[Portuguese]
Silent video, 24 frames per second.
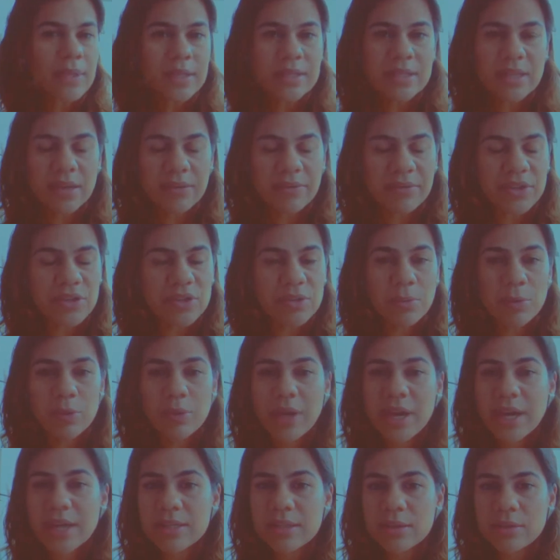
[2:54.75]
sem assim, 20 mil
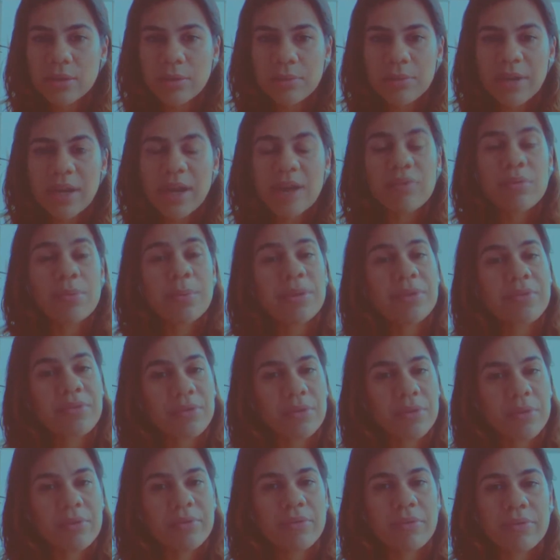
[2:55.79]
reais eu não gravo e
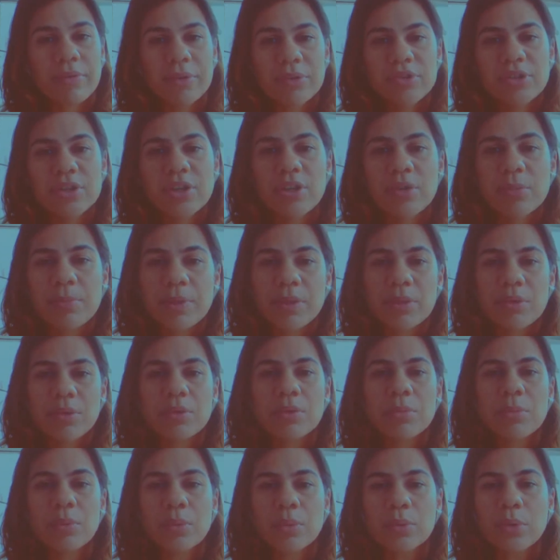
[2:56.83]
prefiro devolver o dinheiro para
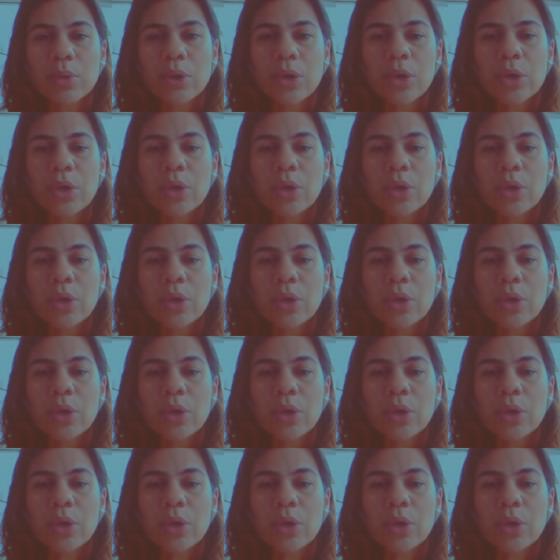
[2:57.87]
todo mundo,